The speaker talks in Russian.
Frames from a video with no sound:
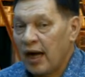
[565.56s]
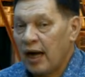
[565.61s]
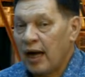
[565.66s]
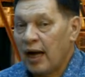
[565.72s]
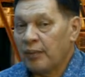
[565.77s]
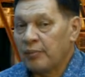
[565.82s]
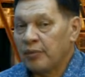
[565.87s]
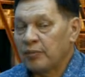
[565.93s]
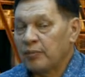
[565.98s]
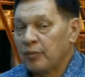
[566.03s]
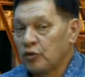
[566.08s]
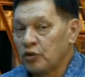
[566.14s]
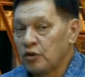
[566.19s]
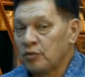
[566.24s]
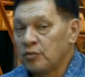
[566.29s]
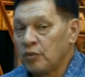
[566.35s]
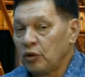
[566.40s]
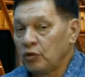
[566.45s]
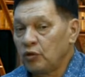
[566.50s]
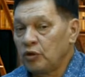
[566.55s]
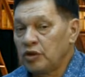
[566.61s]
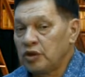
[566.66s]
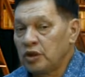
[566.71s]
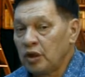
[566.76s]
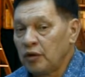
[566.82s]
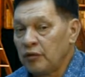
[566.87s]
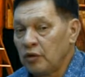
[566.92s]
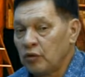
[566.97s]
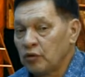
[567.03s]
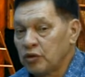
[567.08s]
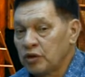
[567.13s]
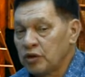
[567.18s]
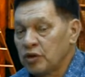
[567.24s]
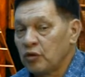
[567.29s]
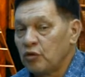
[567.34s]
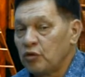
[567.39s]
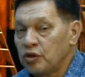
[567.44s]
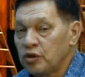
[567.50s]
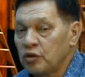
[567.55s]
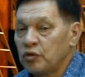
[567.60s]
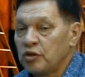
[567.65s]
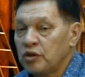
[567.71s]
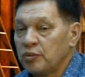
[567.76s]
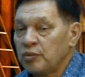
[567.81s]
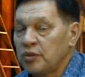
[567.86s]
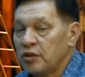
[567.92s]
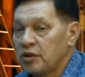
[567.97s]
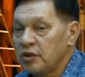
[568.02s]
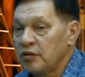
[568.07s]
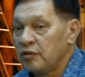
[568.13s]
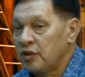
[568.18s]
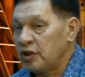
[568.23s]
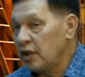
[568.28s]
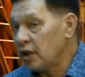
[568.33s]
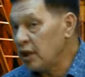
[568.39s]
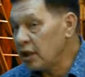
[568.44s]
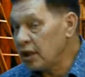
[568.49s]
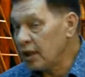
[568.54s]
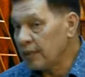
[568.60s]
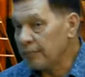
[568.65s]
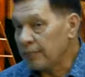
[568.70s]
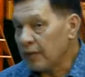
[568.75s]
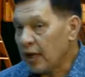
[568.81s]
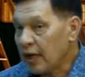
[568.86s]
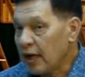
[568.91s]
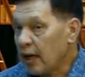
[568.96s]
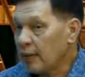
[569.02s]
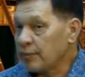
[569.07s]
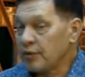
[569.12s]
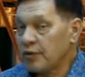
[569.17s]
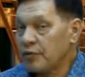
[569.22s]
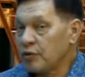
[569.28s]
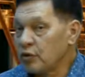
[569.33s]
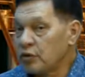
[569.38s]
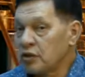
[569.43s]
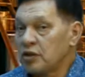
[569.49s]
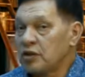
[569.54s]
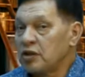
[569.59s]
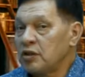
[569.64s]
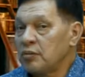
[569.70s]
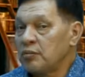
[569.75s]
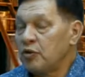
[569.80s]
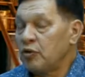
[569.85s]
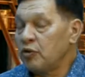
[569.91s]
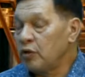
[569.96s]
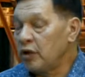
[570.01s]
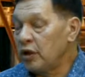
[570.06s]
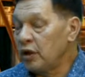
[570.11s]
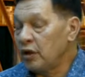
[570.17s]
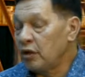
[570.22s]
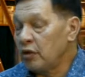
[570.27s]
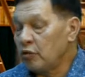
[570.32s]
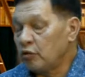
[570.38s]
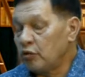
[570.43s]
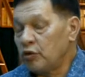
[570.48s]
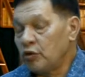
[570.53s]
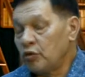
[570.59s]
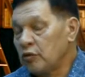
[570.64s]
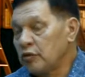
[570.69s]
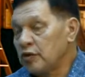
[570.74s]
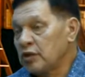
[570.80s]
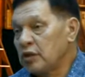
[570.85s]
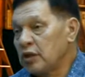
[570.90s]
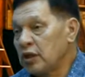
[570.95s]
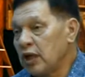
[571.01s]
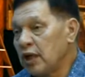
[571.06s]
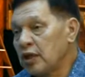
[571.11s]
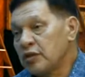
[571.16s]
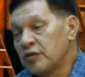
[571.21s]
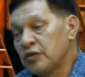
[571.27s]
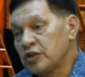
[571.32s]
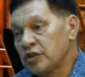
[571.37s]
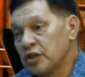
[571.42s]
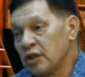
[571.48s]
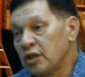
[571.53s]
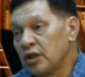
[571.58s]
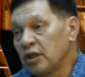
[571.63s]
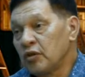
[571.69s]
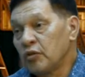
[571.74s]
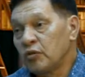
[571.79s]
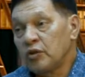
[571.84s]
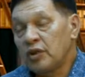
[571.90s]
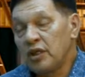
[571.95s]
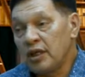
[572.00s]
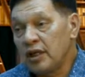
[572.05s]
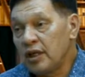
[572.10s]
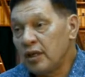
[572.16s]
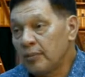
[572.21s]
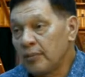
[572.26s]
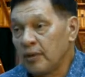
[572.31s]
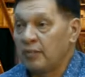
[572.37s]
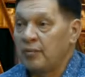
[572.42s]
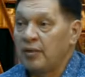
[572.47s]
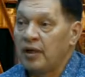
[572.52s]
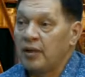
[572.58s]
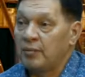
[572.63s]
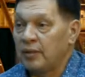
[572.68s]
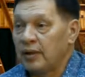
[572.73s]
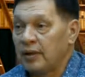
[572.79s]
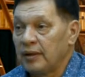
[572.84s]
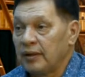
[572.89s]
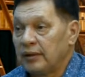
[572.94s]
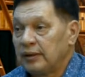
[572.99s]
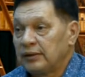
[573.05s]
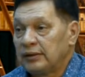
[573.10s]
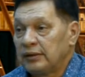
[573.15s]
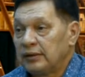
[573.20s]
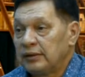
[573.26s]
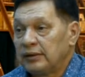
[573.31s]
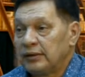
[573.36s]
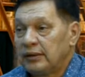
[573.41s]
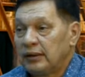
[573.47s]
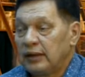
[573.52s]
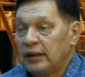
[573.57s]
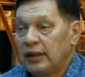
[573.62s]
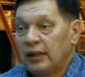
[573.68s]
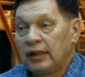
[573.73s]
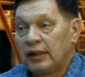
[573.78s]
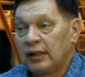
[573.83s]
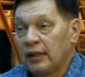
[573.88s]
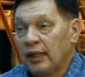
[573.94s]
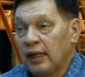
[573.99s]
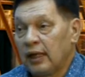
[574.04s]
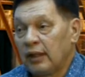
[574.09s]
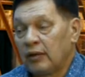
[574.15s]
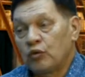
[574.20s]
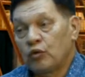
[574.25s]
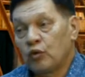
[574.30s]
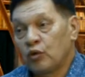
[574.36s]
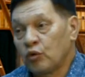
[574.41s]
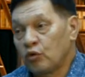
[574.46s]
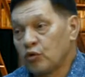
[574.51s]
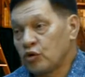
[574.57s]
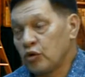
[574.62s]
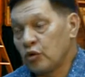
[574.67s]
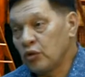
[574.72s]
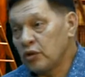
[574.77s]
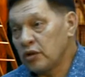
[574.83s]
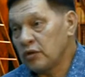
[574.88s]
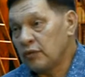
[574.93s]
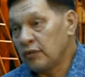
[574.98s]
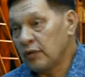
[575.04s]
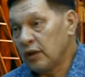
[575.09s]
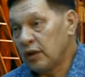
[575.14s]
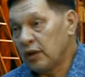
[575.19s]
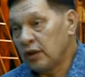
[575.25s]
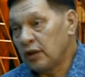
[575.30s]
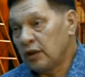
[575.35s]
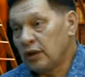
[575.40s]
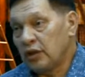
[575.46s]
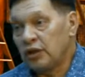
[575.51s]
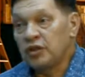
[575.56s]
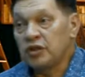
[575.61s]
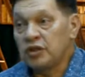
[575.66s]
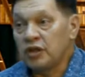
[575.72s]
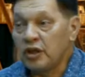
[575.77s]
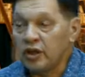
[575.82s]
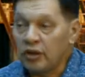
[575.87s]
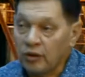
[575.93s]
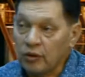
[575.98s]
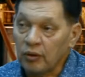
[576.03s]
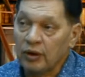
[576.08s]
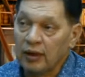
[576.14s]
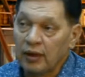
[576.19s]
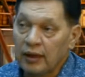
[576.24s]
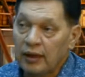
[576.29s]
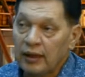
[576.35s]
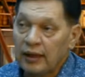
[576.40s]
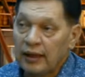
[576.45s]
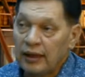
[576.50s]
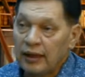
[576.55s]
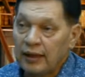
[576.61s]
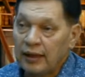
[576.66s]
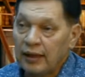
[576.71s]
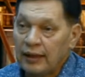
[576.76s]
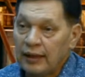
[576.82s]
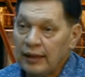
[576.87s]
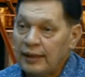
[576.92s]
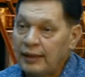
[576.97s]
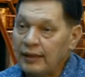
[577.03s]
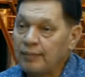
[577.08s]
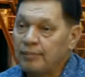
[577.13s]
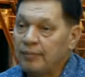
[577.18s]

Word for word: А, предположим, молодой человек уже закончил учебное заведение, обзавелся семьей, у него возникают совершенно другие проблемы. Это трудоустройство и жилье. Эти